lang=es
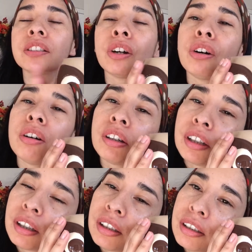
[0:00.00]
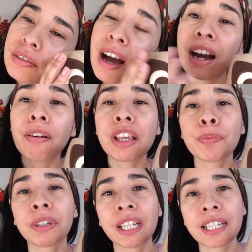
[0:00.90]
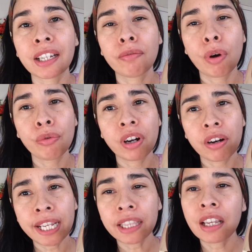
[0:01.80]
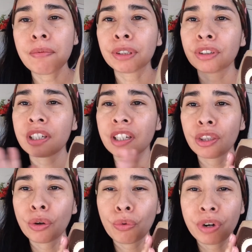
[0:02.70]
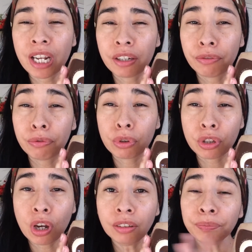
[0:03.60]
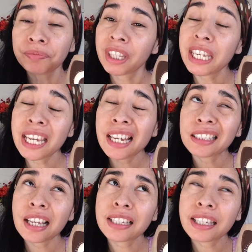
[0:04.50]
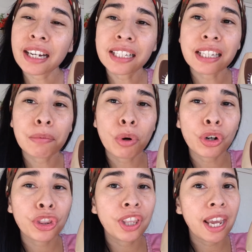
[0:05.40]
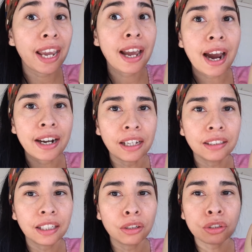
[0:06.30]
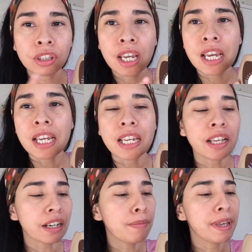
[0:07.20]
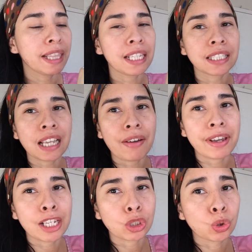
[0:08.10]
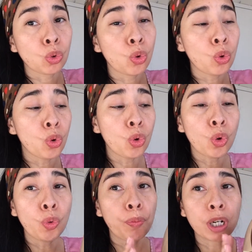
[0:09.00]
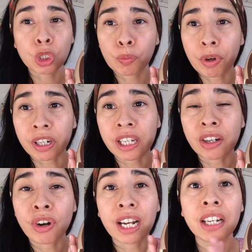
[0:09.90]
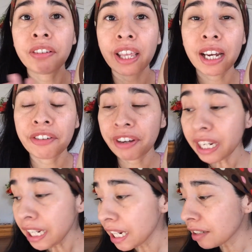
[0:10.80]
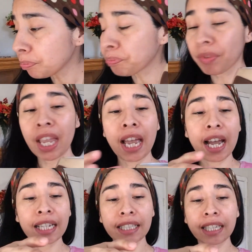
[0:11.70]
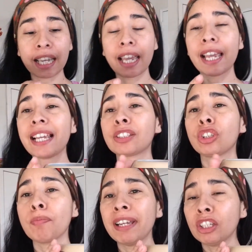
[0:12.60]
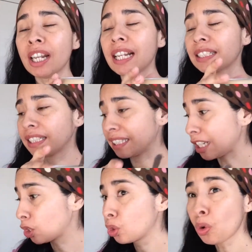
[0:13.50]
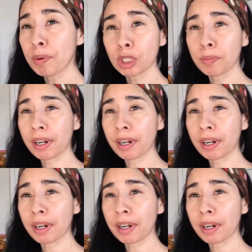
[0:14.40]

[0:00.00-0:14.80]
Yo uh, acabo de despertar hace como una horita, me estoy haciendo una infusión y este es en el sabor de arándanos y realmente sabe súper súper rico, es libre de cafeína Así que estoy tomándola, está súper,